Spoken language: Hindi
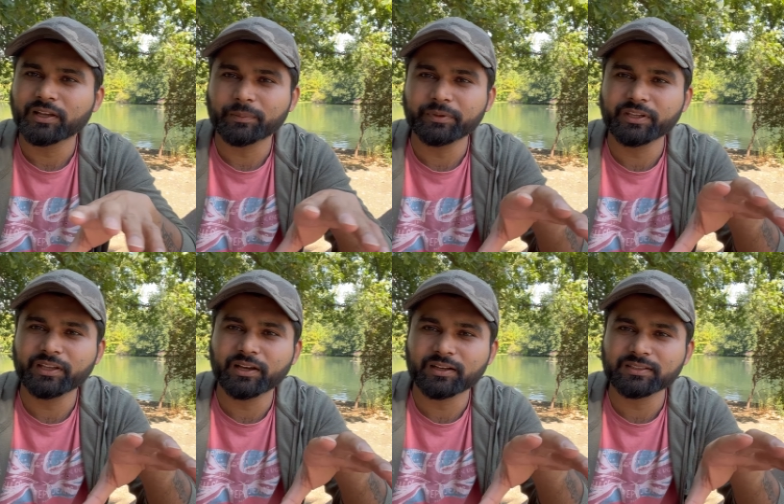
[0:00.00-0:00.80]
अभी
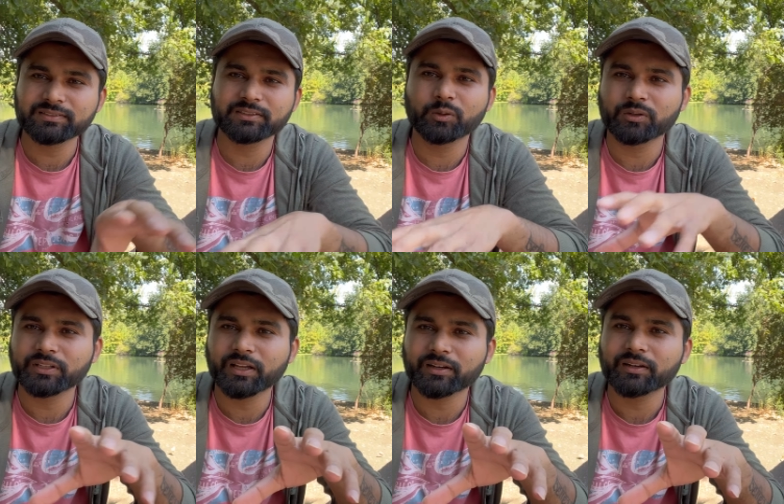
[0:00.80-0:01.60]
अगस्त
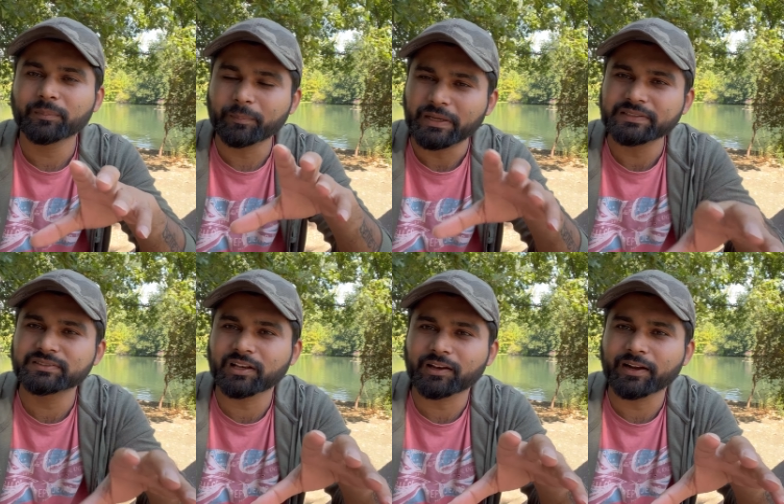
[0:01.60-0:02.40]
2022
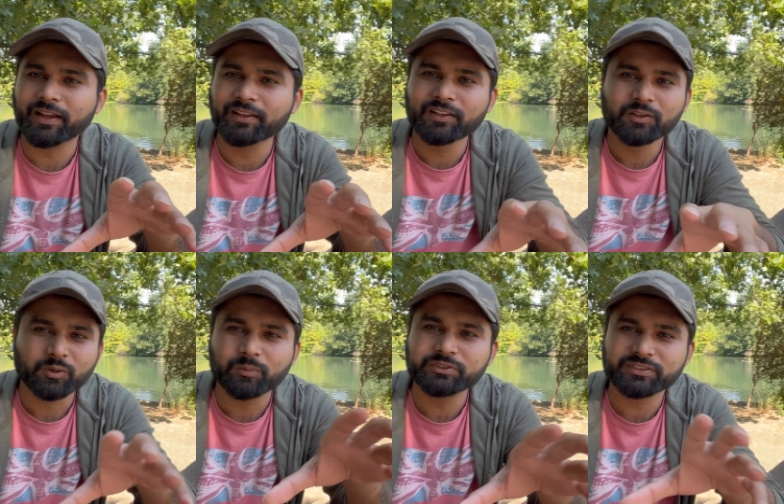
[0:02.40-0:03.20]
चल रहा है
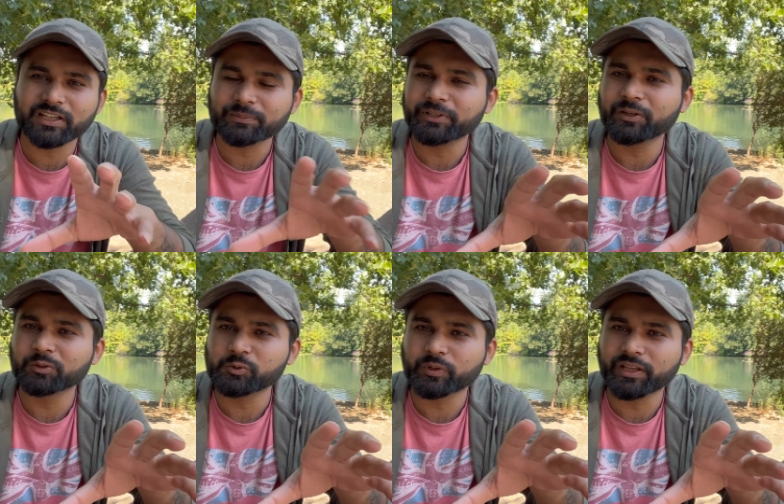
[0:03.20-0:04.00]
तो मुझे सात महीने हो
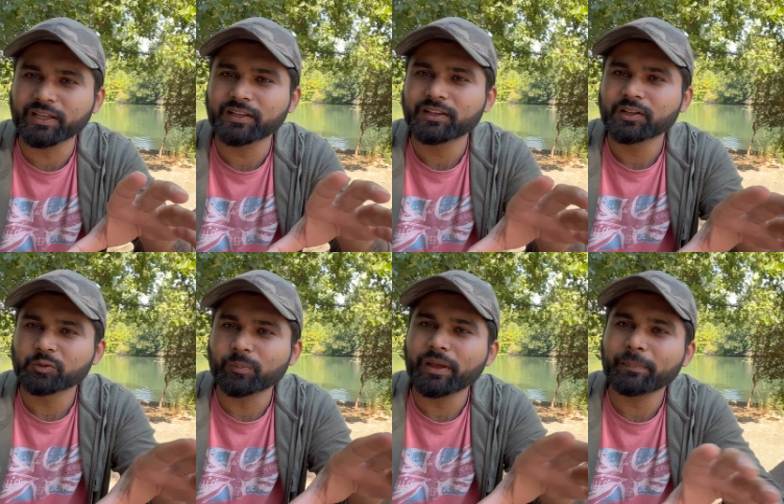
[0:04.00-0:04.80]
चुके हैं
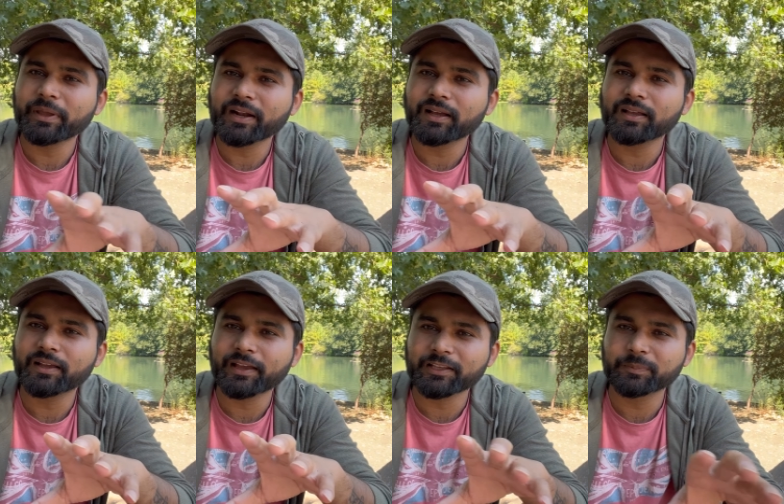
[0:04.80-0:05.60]
तो मैं मेरा
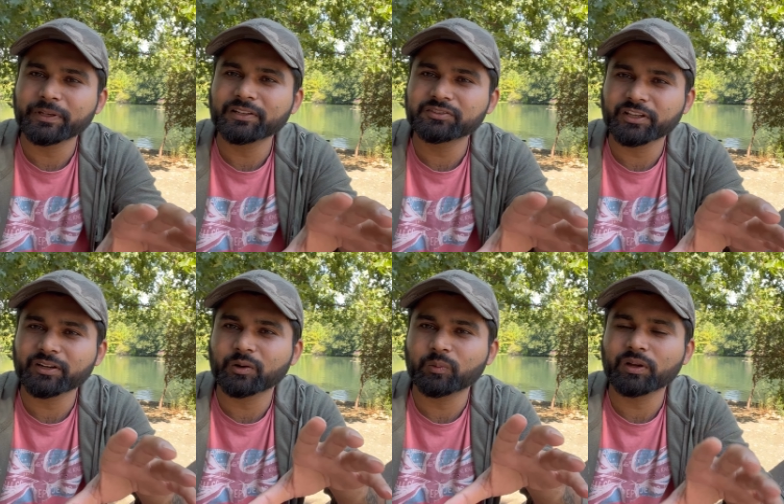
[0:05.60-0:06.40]
एक्सपीरियंस शेयर
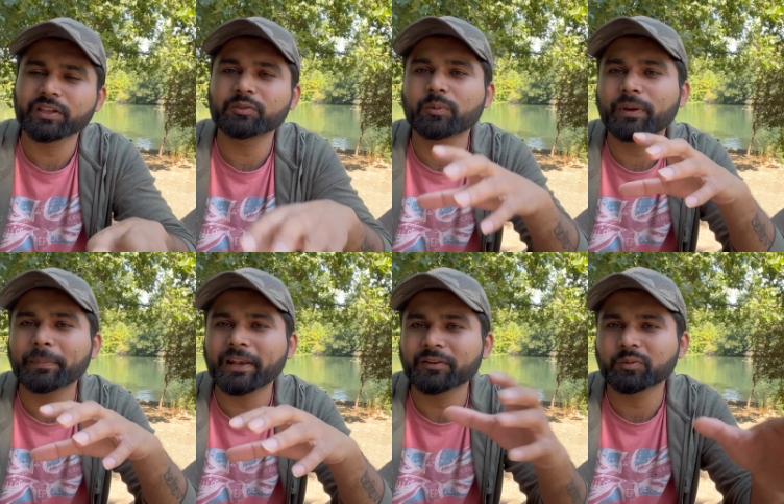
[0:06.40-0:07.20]
करूँगा कि जो मैं
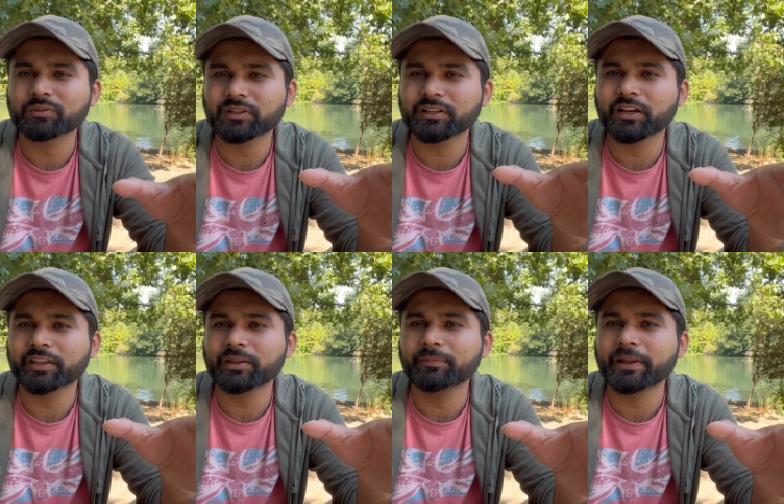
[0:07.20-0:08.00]
पहले सोचता था
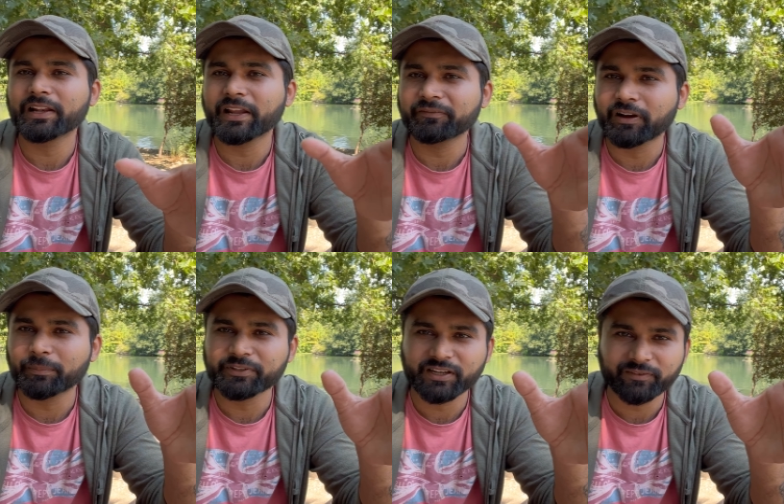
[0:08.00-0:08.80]
कि मेरी लाइफ वहाँ
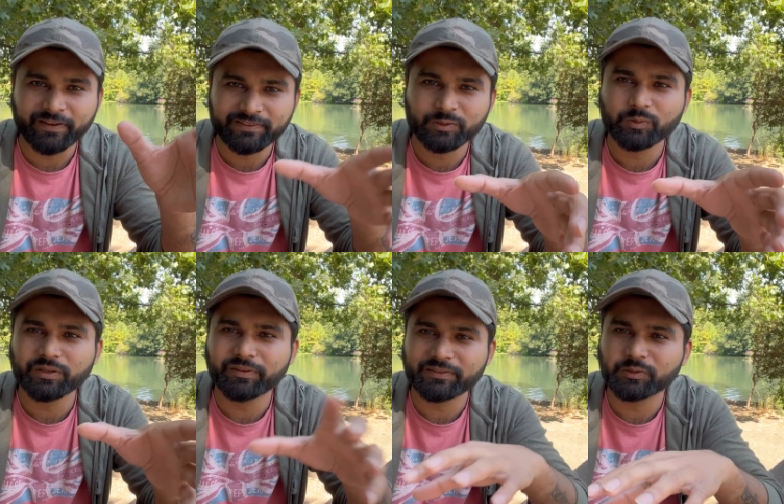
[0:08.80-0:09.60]
पर जाके वैसी होगी
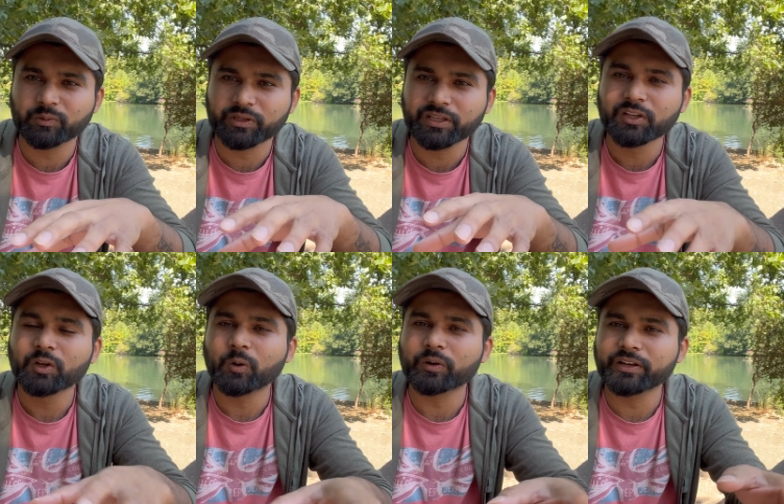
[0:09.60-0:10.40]
वैसी होगी
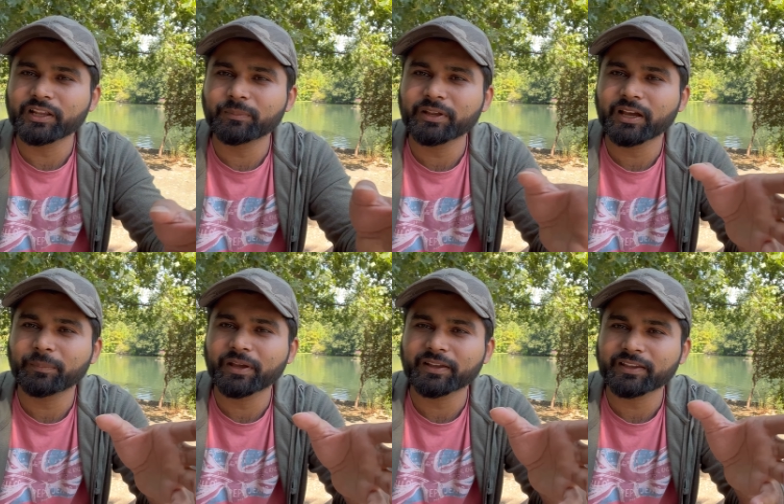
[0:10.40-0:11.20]
और रियल में यहाँ
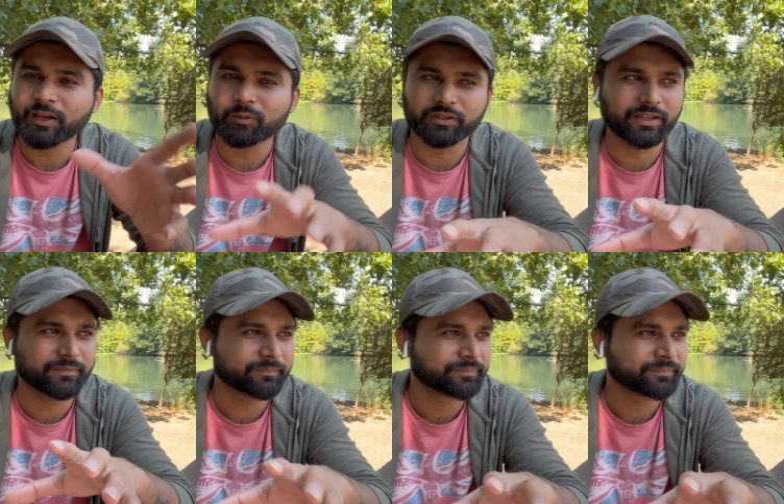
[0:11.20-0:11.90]
पर आके क्या होता है